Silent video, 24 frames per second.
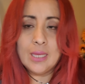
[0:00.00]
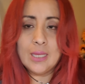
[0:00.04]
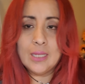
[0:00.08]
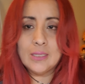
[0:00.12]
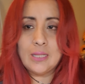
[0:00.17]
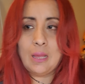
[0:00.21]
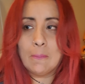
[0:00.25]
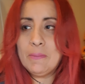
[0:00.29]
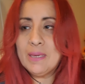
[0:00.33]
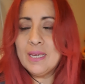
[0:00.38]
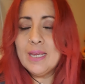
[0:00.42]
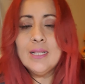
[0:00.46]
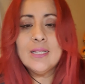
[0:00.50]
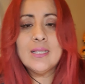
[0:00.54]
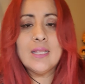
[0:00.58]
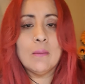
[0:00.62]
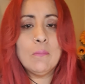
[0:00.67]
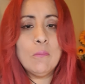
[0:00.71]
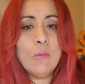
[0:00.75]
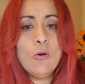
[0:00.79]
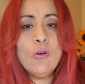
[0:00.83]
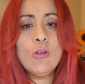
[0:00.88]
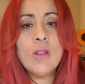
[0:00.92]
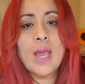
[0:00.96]
también el
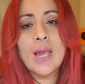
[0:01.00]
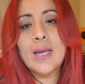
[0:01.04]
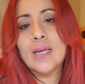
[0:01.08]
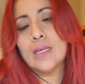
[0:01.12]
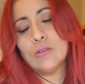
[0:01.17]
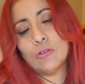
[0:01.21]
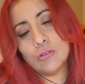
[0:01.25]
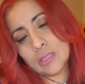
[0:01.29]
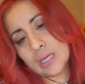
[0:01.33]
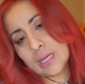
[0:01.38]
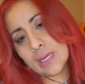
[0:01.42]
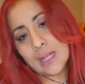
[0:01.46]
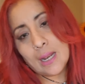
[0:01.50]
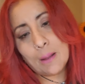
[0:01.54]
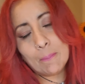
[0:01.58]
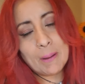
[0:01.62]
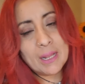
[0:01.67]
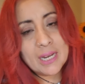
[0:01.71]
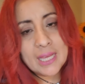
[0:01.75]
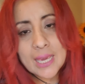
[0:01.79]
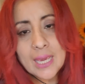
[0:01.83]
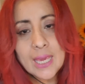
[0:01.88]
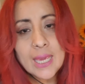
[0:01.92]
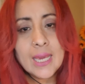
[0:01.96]
temor a que nos deje la
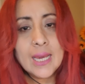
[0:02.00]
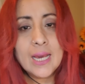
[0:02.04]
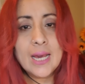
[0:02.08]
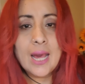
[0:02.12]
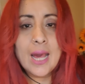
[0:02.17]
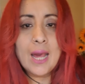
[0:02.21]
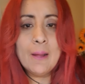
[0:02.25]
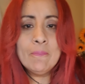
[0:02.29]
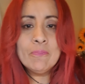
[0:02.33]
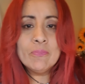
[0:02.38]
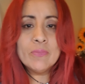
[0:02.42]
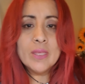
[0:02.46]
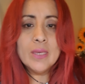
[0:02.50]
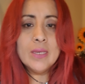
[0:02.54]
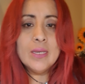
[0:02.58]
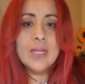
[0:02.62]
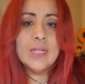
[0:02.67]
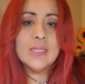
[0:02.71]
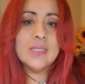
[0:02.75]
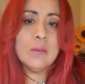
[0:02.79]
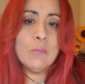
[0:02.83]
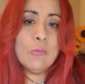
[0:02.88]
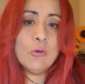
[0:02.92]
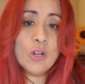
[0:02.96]
pareja,
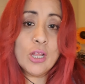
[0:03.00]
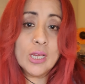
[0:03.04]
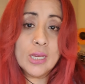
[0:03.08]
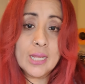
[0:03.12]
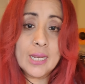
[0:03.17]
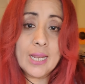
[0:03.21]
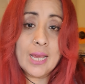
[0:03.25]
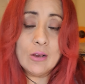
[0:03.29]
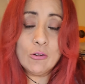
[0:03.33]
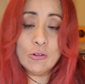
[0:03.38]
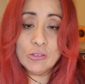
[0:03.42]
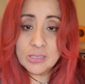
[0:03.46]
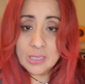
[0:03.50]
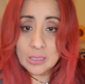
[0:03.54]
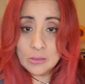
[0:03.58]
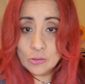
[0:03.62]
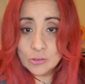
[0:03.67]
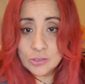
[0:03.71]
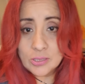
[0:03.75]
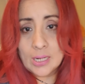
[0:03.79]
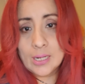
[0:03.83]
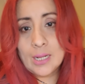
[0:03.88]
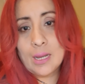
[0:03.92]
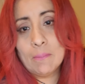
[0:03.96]
el temor a que las cosas
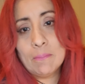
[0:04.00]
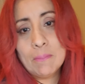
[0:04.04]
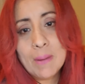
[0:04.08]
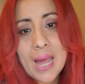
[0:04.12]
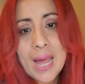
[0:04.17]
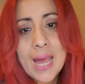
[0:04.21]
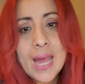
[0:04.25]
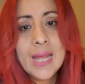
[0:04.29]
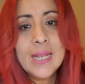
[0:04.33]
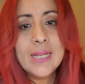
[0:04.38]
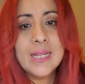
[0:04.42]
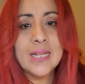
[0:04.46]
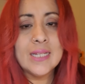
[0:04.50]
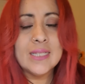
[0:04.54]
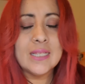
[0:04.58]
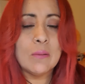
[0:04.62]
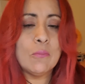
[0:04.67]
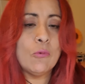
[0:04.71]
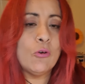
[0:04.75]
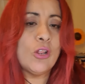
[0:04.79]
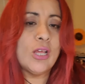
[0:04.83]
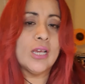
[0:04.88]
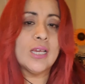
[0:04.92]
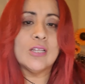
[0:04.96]
nos salgan mal, el
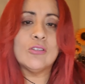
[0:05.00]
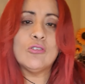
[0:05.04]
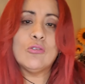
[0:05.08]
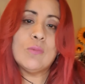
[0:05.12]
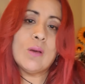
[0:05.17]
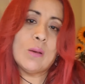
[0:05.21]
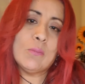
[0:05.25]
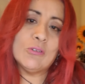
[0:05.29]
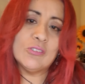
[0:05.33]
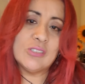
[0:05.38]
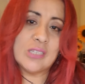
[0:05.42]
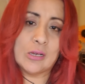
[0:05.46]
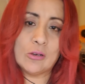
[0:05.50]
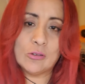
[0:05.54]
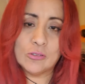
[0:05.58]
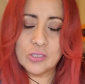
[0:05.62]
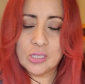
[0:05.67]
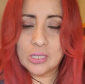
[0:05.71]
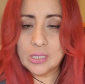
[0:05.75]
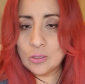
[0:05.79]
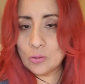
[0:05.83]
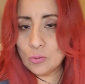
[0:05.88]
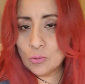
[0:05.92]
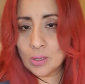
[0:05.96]
temor a que no vamos a
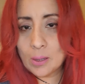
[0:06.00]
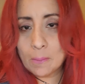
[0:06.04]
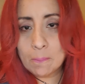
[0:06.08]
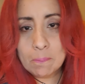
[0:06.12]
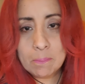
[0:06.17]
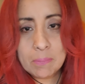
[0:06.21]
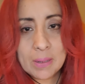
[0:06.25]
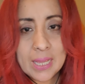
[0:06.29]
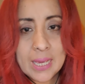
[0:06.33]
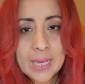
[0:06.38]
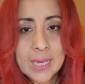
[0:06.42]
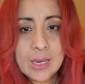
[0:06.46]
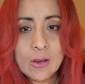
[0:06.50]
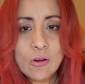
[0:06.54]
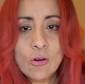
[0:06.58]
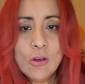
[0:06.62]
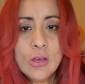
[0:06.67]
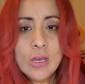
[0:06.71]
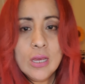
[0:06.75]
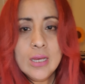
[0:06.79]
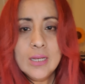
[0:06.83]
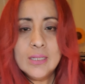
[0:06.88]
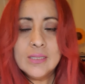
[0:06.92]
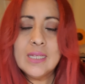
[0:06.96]
conseguir un empleo.
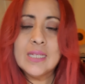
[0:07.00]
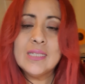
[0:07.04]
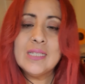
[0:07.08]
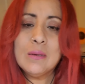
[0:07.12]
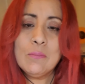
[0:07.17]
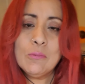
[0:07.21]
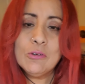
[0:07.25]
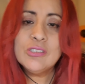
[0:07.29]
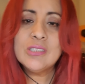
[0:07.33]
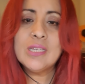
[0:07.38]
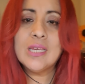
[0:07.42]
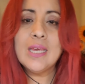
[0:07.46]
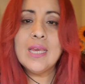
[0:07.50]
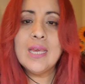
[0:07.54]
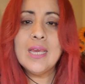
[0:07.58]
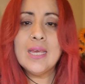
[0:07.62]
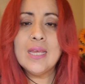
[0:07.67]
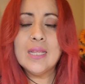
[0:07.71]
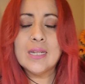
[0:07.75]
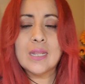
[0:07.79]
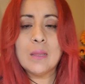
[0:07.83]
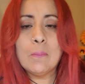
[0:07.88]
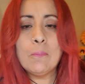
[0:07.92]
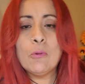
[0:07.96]
Tenemos
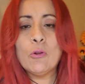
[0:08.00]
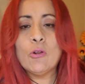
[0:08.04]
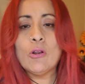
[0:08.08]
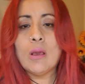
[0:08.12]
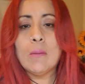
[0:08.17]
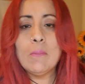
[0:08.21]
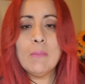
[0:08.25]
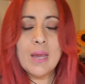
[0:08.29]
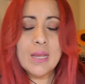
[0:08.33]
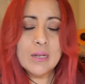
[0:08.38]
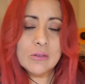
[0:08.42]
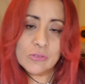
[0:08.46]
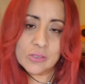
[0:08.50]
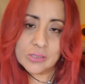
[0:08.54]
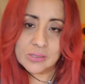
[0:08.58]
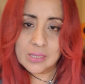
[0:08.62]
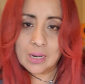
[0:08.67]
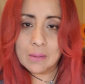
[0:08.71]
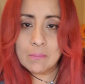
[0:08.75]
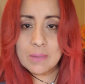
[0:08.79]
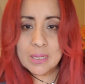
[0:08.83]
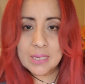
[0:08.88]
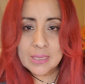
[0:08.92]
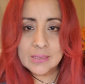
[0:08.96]
que reprogramar
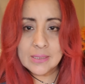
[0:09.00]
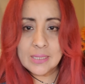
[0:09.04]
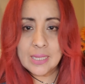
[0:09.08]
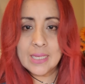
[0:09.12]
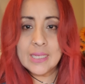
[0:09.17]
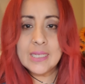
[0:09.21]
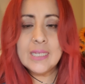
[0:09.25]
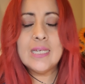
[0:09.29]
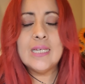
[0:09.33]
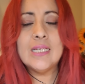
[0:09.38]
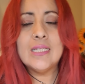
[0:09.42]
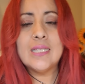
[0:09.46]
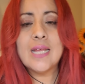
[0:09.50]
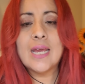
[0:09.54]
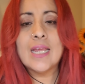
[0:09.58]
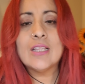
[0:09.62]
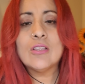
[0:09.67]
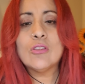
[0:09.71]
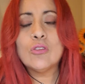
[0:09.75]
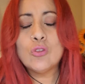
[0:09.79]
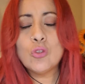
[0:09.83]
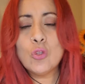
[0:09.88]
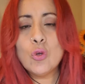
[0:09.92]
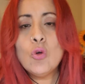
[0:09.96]
nuestra mente y
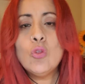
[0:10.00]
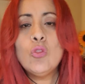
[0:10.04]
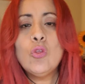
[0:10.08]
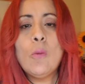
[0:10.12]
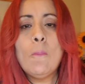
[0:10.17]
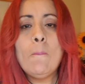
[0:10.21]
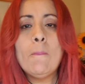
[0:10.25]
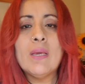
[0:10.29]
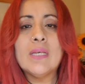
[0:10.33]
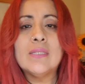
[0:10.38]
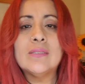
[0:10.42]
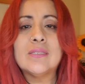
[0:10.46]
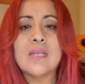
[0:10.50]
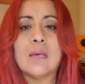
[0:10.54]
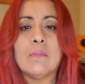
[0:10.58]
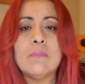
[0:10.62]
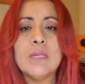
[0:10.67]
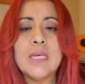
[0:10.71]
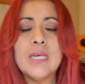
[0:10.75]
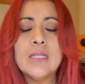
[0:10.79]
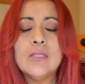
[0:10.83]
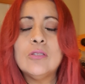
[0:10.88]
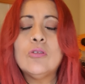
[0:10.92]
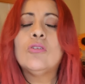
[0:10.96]
quitar todo
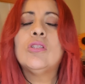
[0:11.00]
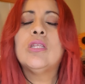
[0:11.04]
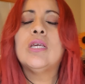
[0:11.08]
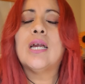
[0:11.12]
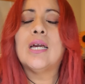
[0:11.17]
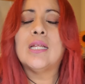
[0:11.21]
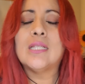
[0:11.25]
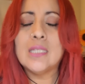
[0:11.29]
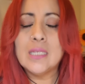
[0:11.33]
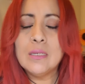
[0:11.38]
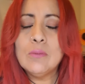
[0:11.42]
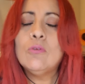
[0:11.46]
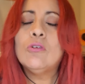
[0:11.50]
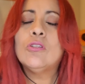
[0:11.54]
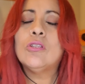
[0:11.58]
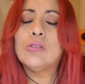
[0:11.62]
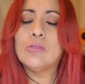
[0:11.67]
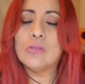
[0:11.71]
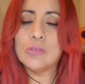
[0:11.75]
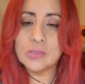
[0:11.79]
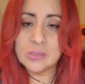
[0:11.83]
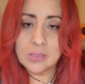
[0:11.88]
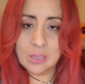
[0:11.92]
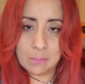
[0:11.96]
pensamiento negativo de
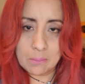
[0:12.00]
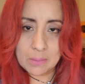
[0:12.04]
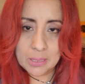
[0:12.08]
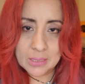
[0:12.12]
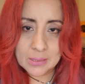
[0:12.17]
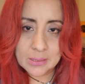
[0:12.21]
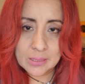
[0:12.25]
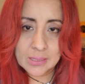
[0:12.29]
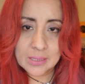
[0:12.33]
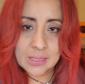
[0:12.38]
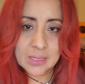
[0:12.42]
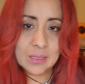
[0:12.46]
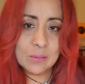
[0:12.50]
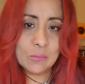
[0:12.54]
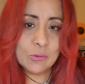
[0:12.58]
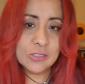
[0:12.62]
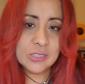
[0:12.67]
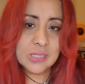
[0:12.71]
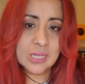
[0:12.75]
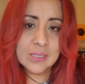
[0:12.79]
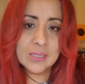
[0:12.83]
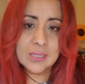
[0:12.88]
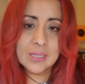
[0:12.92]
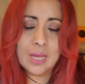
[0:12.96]
nuestra mente. Tenemos
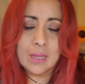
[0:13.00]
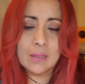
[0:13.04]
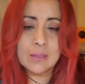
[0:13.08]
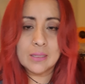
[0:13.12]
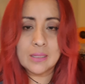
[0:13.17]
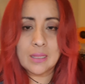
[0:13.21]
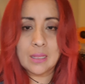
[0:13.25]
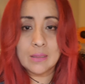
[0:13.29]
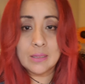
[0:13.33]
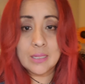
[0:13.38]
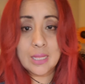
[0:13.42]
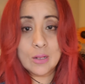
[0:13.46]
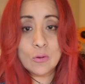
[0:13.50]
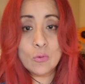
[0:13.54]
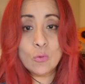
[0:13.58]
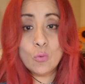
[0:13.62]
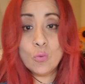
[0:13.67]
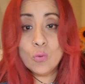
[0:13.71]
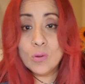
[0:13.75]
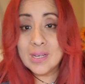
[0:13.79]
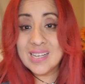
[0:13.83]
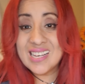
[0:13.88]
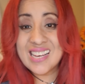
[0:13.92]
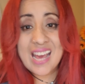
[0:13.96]
que tener
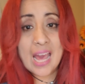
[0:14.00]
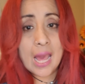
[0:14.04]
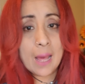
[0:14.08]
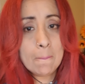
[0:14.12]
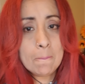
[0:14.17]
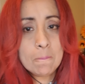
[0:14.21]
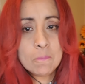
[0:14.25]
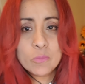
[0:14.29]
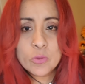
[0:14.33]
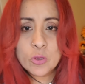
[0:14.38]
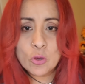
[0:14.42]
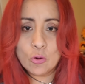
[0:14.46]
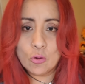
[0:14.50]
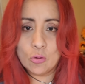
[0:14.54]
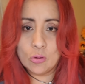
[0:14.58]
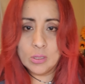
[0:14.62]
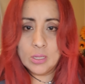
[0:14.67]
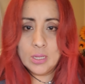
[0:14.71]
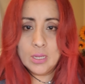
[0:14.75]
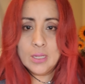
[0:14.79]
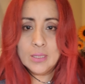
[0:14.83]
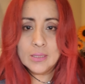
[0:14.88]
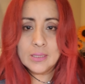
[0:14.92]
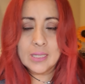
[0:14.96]
un cambio,
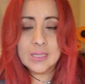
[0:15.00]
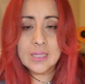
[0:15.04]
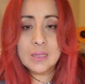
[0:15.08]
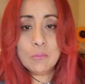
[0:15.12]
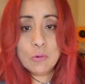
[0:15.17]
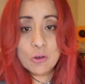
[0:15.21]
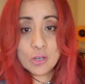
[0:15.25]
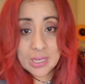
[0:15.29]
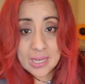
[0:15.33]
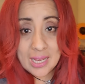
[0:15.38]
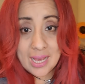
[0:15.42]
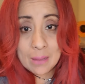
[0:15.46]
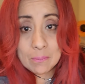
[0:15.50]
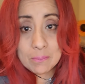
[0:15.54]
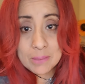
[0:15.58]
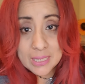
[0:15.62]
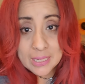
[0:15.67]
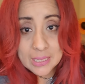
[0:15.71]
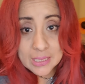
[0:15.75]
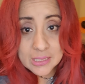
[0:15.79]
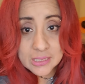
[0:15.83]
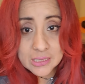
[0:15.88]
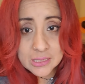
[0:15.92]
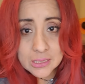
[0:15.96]
tenemos que cambiar
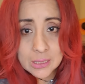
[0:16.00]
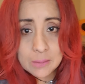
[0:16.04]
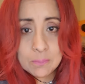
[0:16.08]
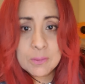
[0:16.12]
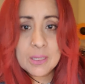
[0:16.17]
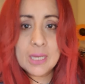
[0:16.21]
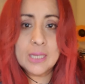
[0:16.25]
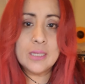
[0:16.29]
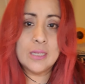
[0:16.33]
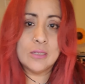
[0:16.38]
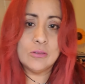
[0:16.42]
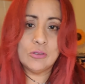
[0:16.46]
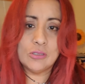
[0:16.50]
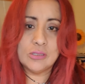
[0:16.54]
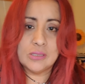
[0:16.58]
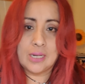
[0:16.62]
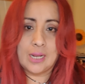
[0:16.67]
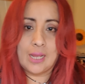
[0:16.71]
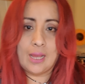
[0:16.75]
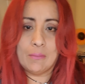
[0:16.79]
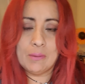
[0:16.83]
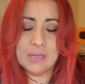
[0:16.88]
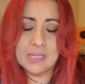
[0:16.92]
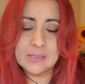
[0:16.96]
el chip que hay en nuestra
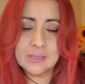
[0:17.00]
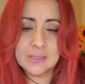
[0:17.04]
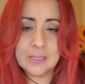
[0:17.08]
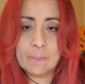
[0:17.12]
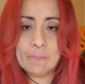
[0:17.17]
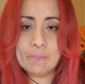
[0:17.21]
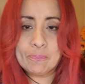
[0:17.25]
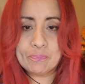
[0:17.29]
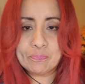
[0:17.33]
cabeza.